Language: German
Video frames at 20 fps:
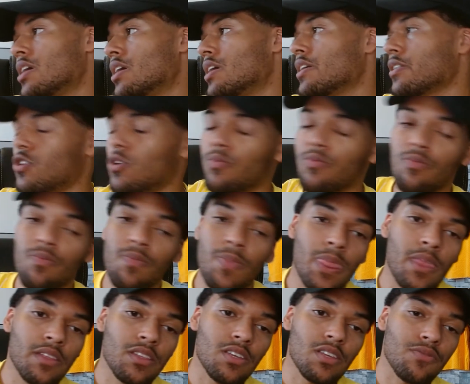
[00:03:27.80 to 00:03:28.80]
komm,
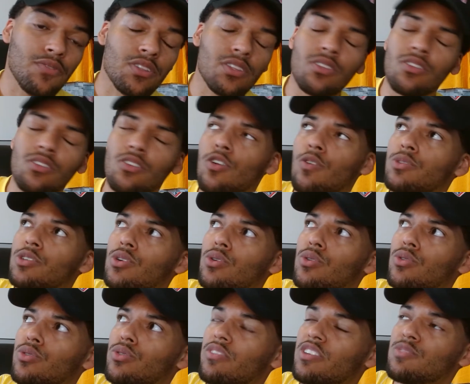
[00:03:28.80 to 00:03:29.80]
der verdient, glaube ich, auch
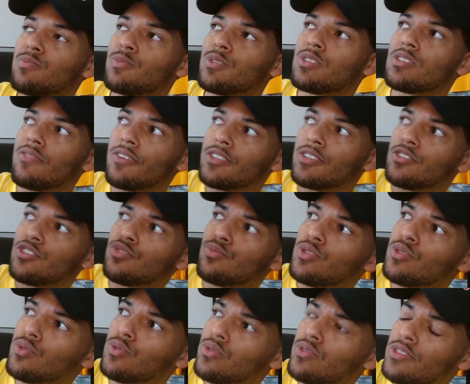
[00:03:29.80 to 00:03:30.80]
irgendwas mit 20
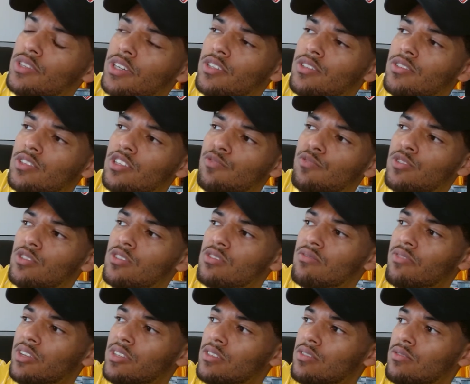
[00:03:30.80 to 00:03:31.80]
Millionen, sei es
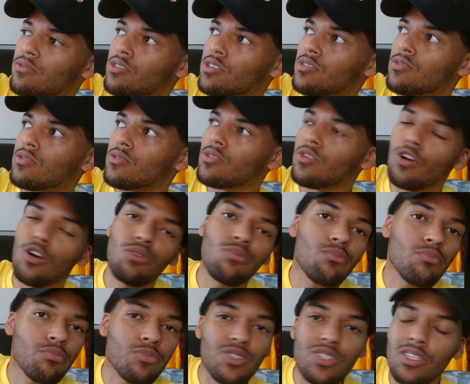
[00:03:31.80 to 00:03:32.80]
27 oder so. Komm, ein
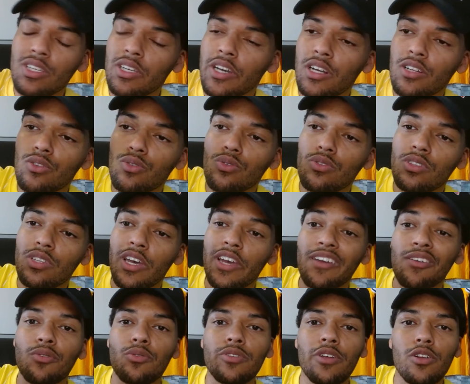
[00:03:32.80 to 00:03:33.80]
bisschen Gehalt runter, ey
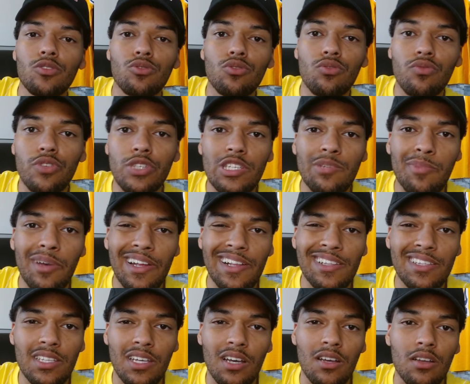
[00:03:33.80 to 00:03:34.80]
Ronaldo, du wirst immer
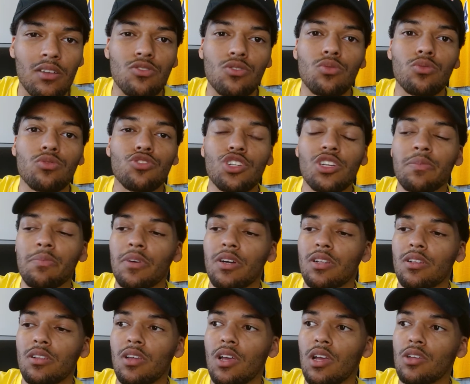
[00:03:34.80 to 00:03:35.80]
älter. So, chill mal.
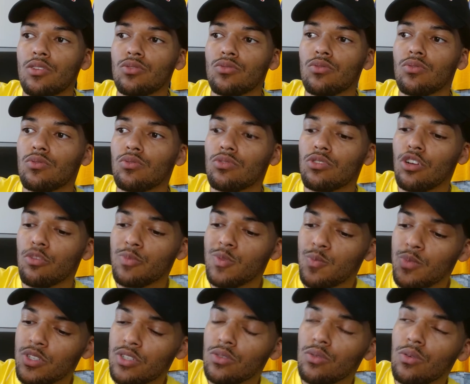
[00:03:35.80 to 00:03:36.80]
So, du kommst ein
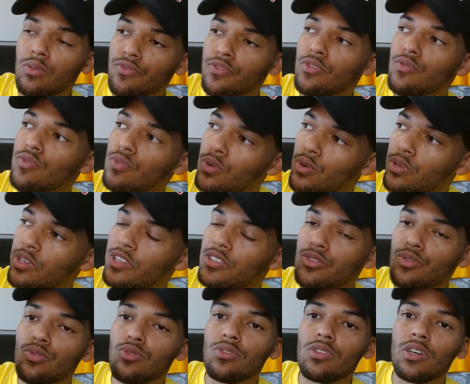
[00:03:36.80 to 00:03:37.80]
bisschen auf Niveau jetzt
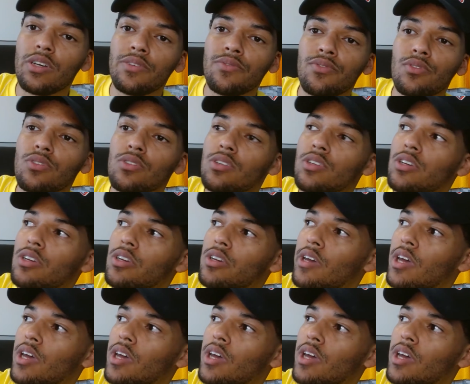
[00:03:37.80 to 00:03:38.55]
runter von äh,